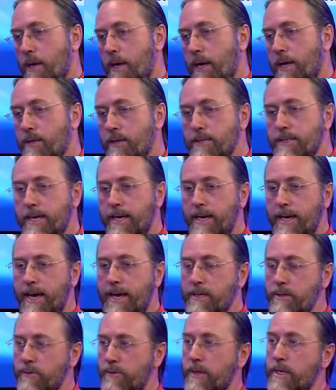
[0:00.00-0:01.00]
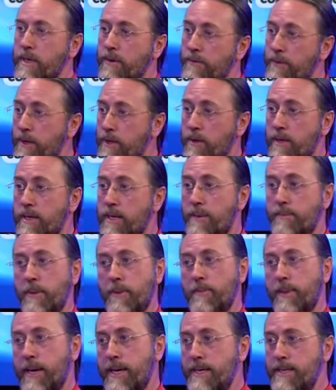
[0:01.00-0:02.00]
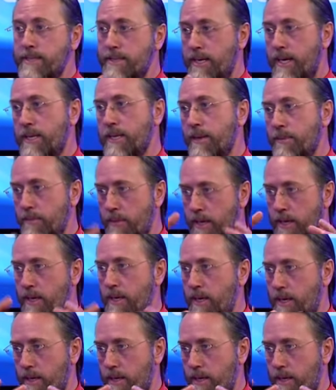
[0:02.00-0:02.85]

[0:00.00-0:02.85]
Entonces eso viene definido de mi país, de mi,